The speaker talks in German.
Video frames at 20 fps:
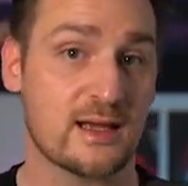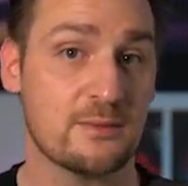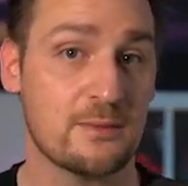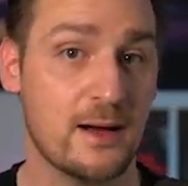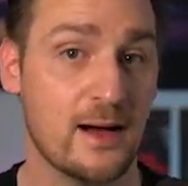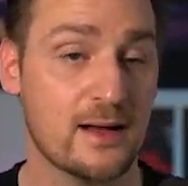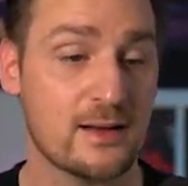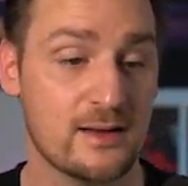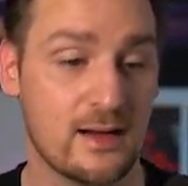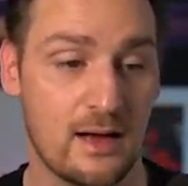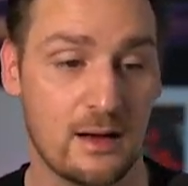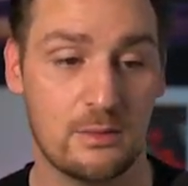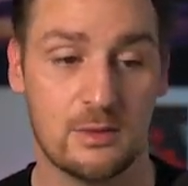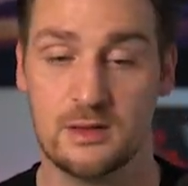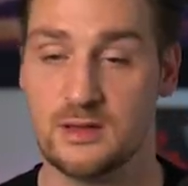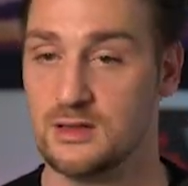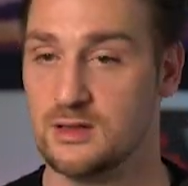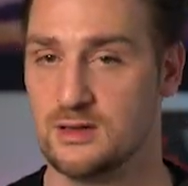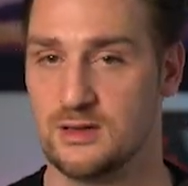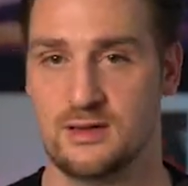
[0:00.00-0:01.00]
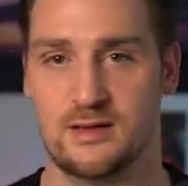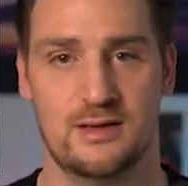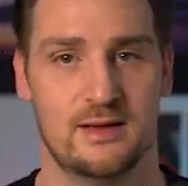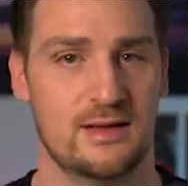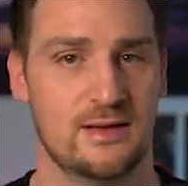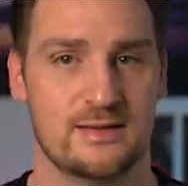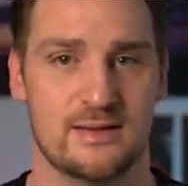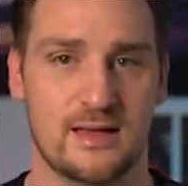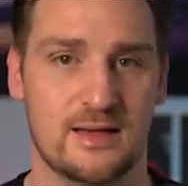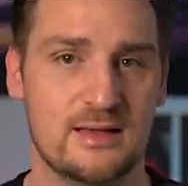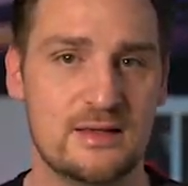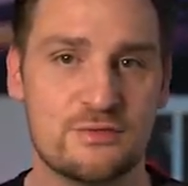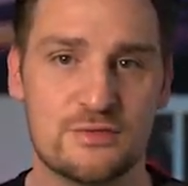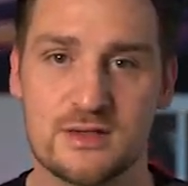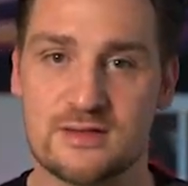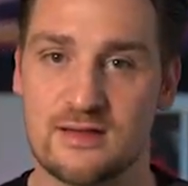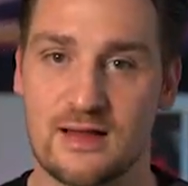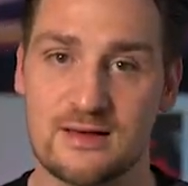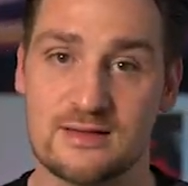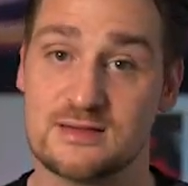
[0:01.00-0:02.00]
gebracht habe, da lief
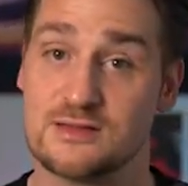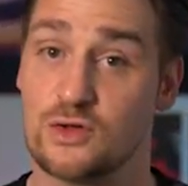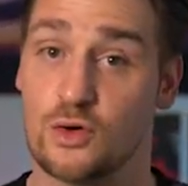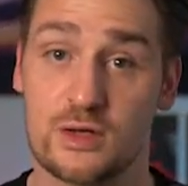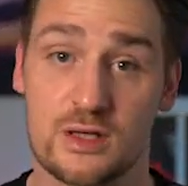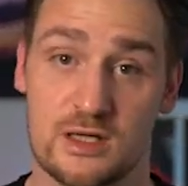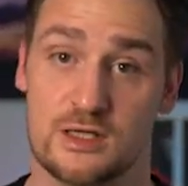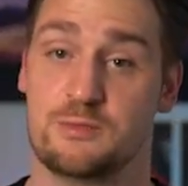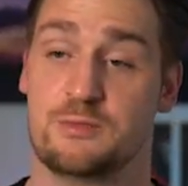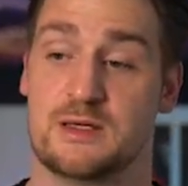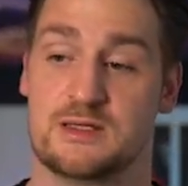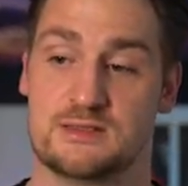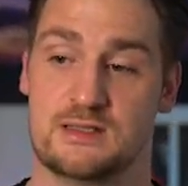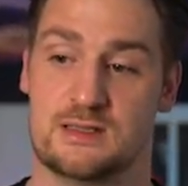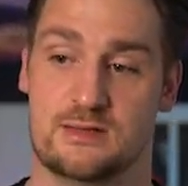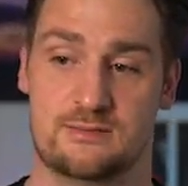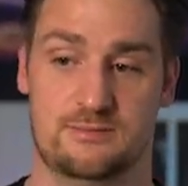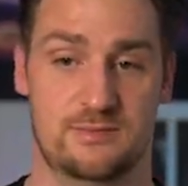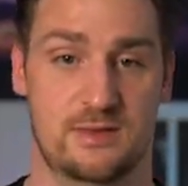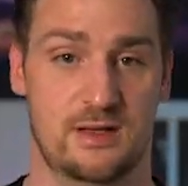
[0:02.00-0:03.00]
das alles deutlich besser.